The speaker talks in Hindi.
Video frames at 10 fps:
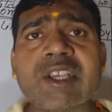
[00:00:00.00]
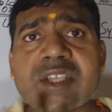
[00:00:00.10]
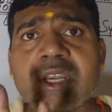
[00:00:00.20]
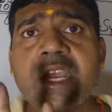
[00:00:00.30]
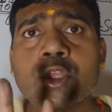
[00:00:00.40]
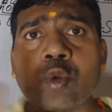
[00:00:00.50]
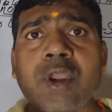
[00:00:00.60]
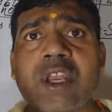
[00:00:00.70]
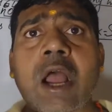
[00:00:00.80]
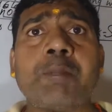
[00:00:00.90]
इसलिए
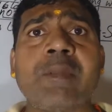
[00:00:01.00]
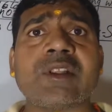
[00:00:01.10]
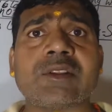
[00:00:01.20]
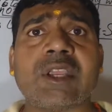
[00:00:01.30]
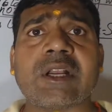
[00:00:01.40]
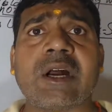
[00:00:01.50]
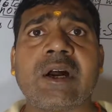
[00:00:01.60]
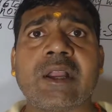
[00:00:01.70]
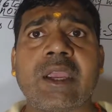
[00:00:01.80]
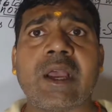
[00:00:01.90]
द्वि नाम पद्धति
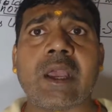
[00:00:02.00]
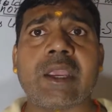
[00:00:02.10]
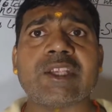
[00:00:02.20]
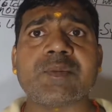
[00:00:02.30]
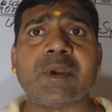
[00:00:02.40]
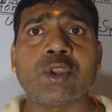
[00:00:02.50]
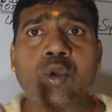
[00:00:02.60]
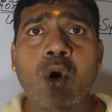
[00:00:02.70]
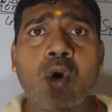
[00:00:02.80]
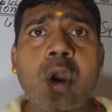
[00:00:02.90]
कहा गया है इसमें
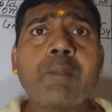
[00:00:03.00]
दो